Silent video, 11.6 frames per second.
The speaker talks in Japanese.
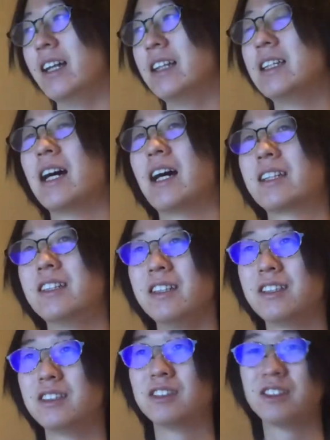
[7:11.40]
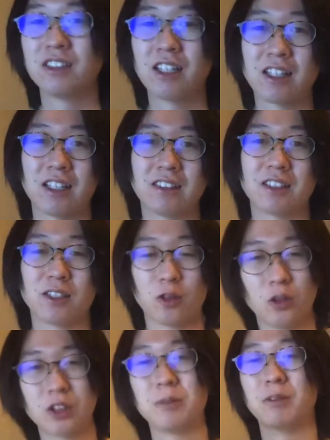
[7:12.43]
いやクリックし続けてたんですけど
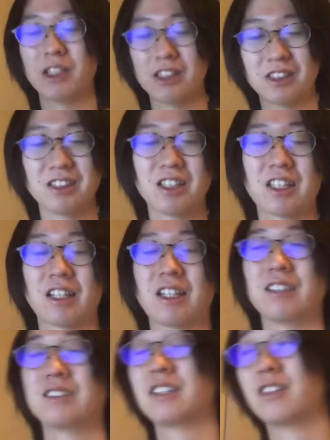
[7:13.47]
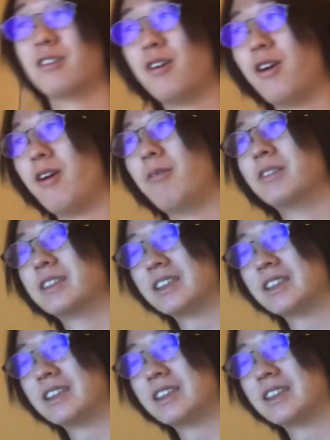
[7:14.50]
更新もねし続けてたんですけどもう